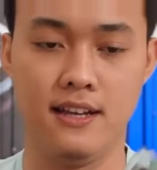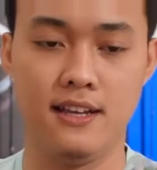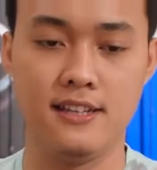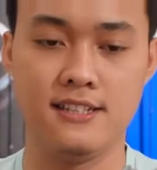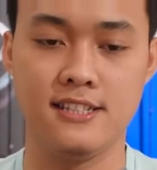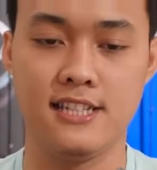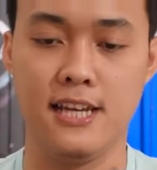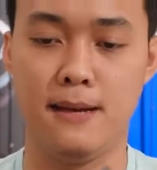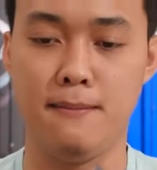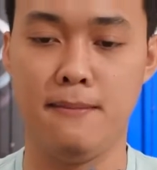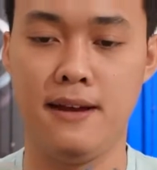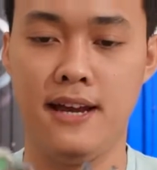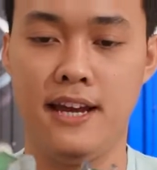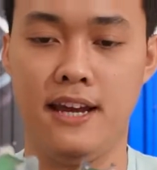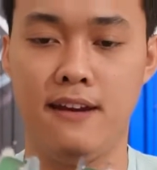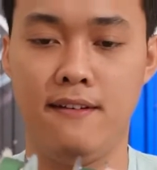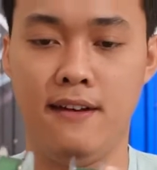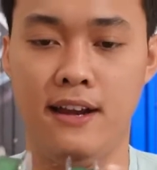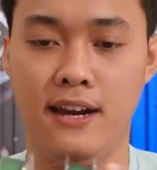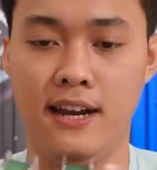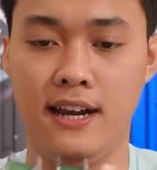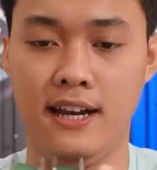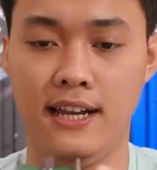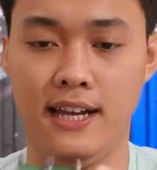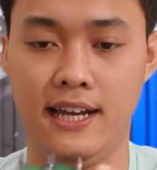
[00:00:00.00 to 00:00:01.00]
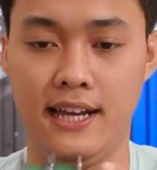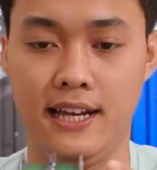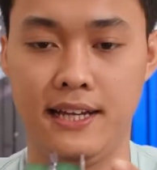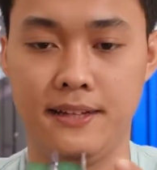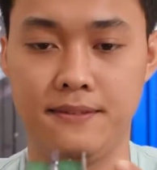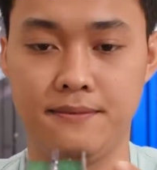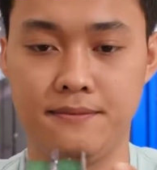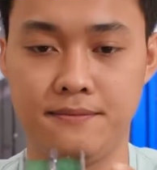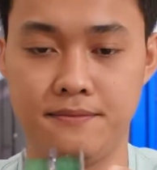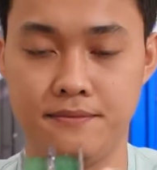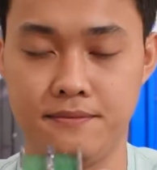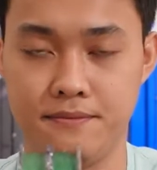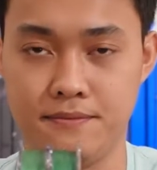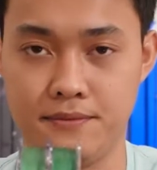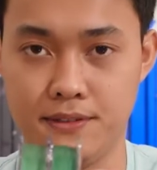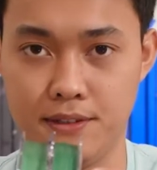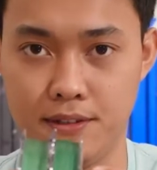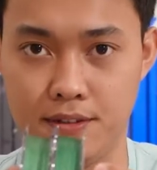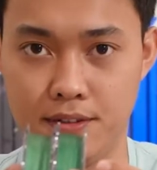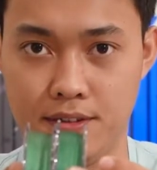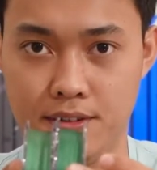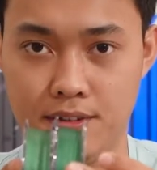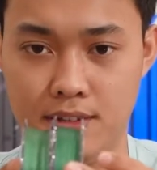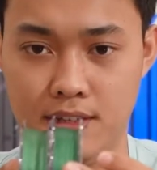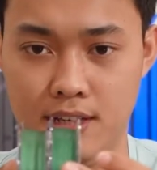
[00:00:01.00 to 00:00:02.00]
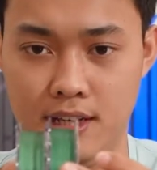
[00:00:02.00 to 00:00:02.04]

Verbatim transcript: Sama ya warnanya ya. Tuh.